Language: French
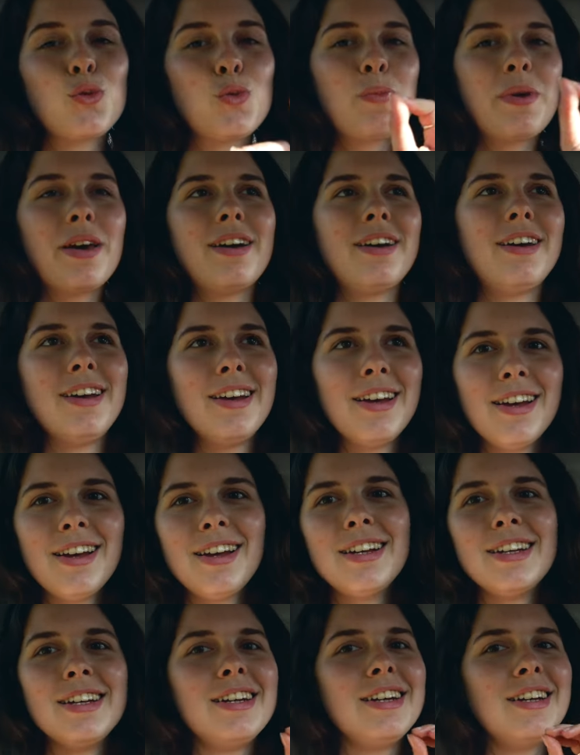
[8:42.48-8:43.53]
Super.
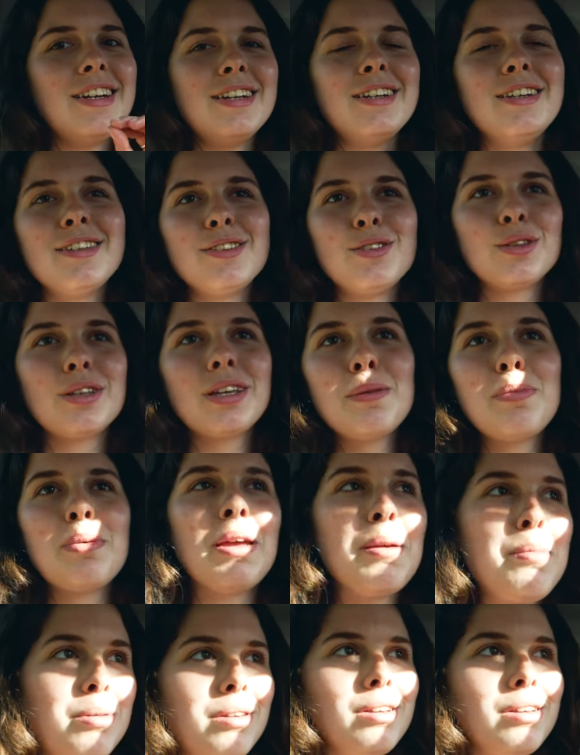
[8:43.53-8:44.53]
Ce trip est